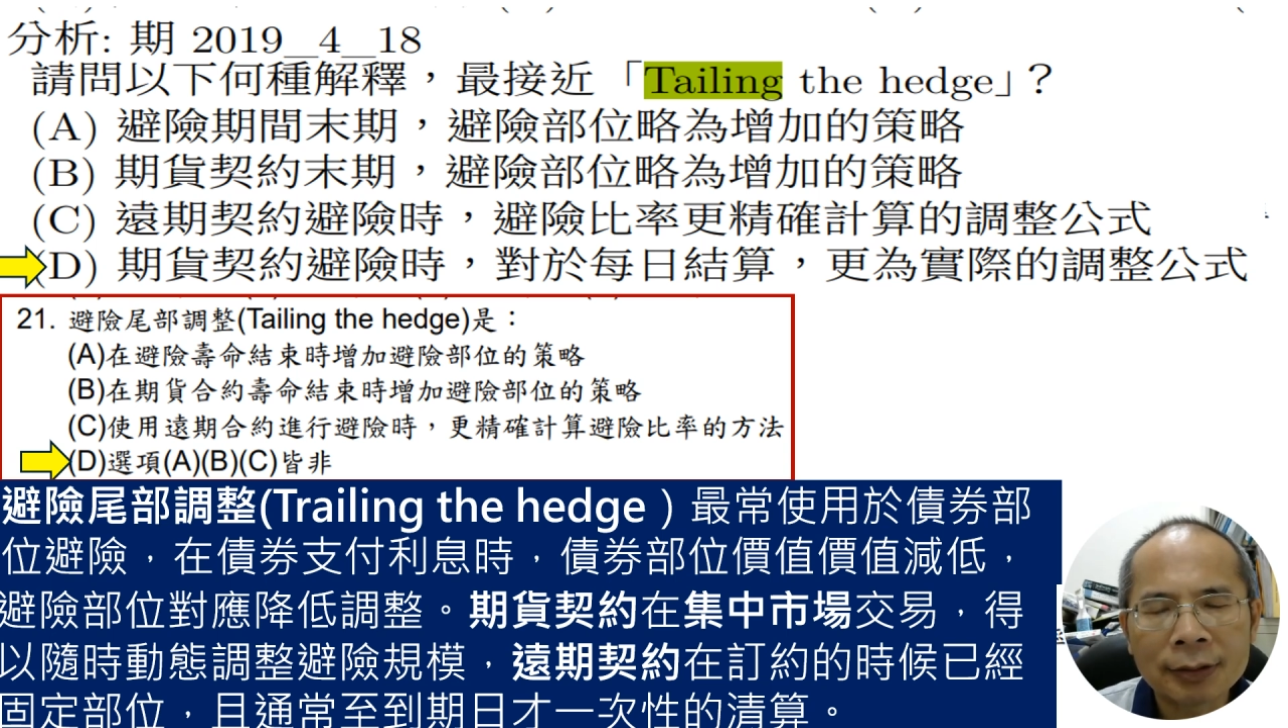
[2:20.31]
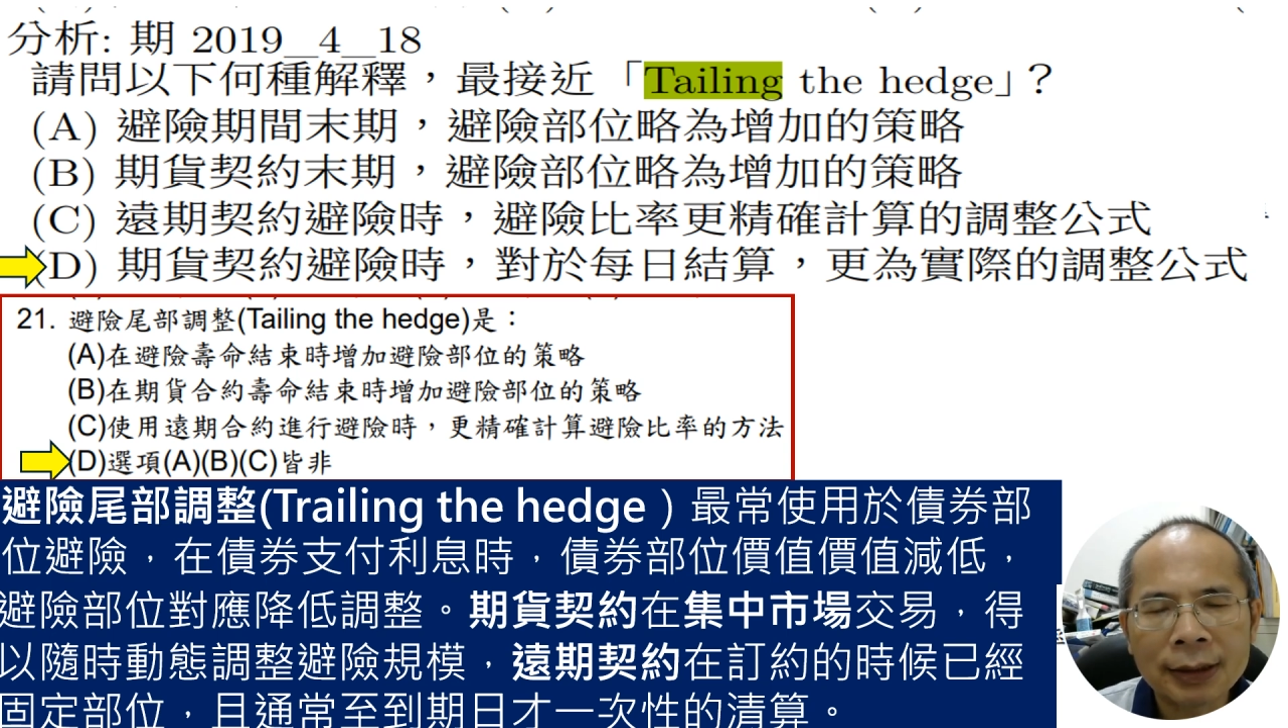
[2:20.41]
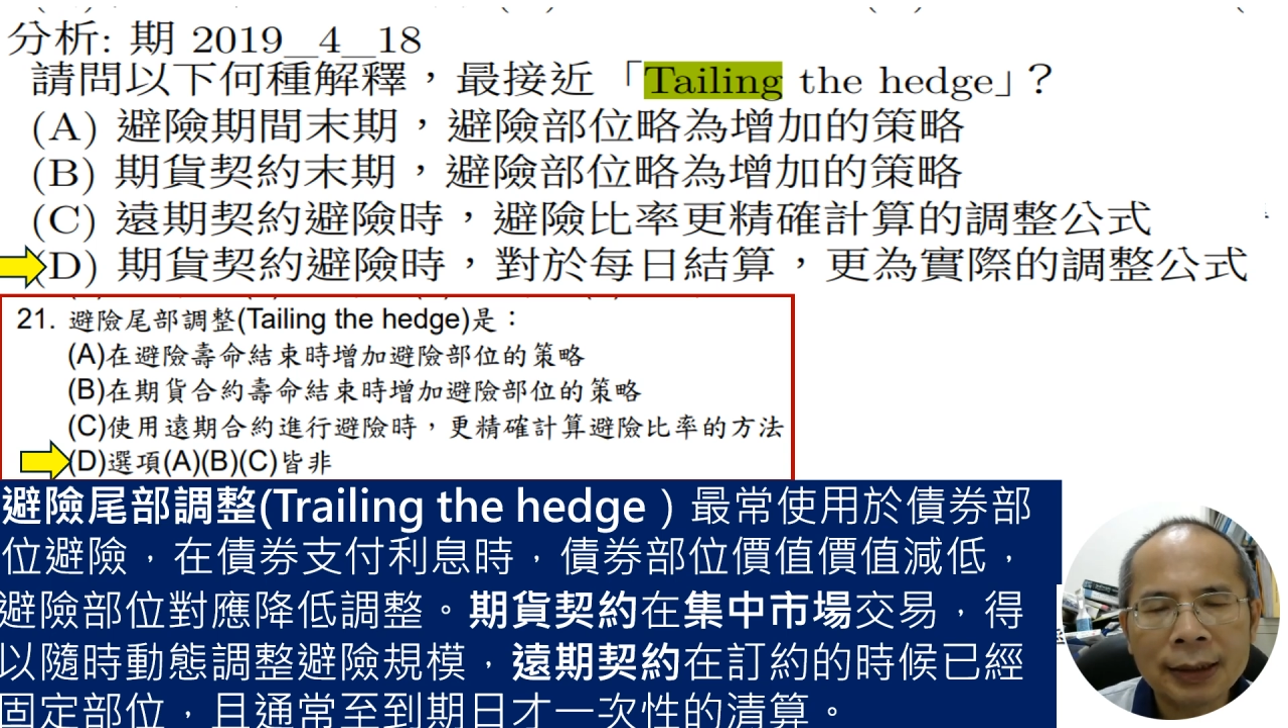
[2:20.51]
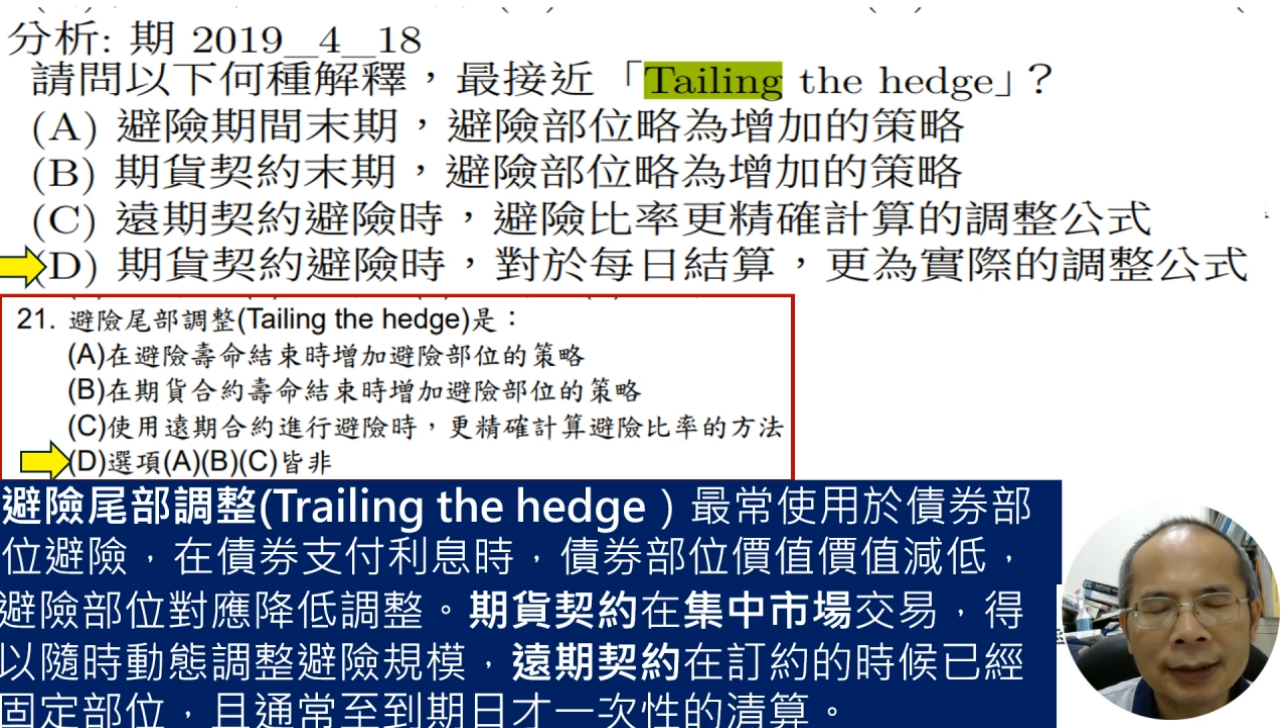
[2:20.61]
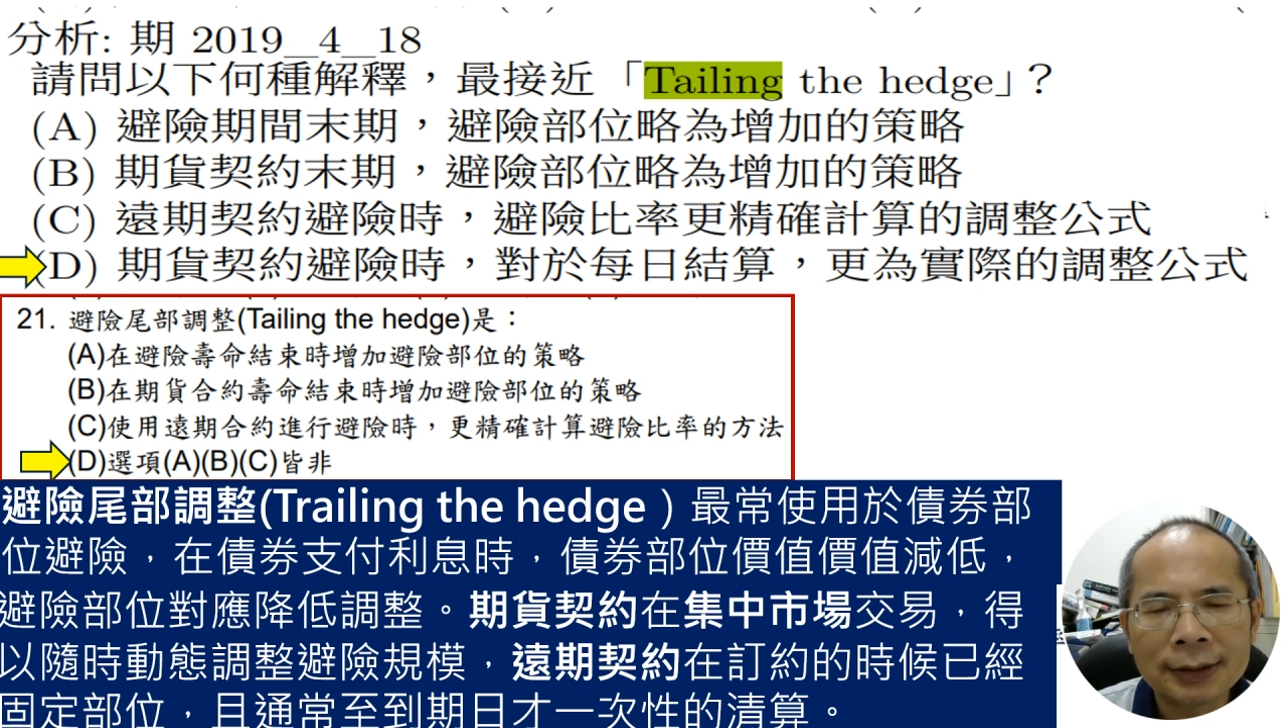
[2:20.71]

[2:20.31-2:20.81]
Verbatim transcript: 利